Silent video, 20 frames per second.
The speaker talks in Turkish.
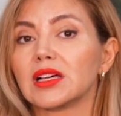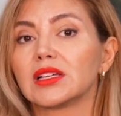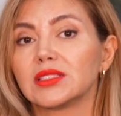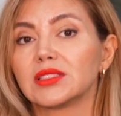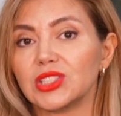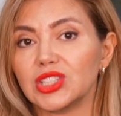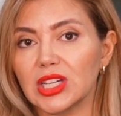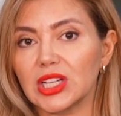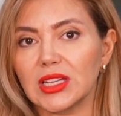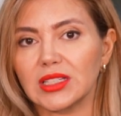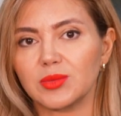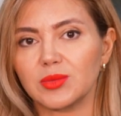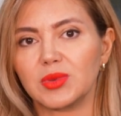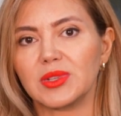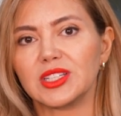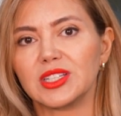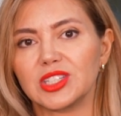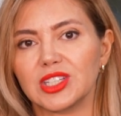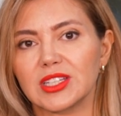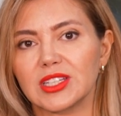alacağını
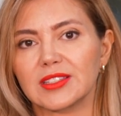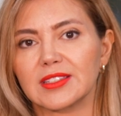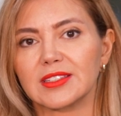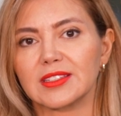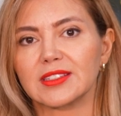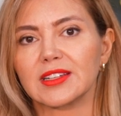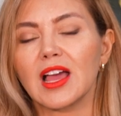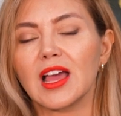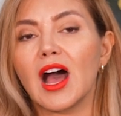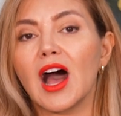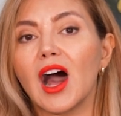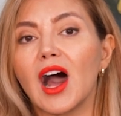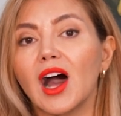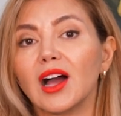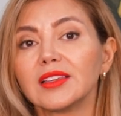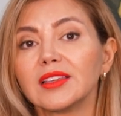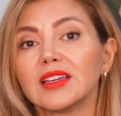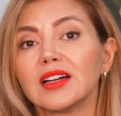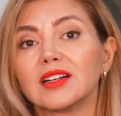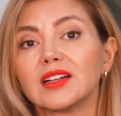bilecektir.
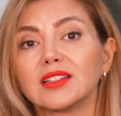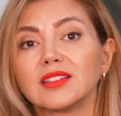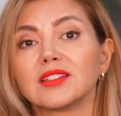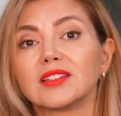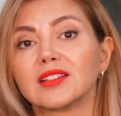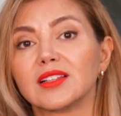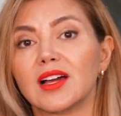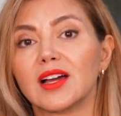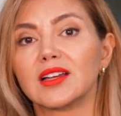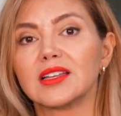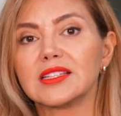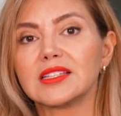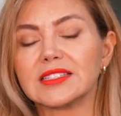Hangi aralıklarla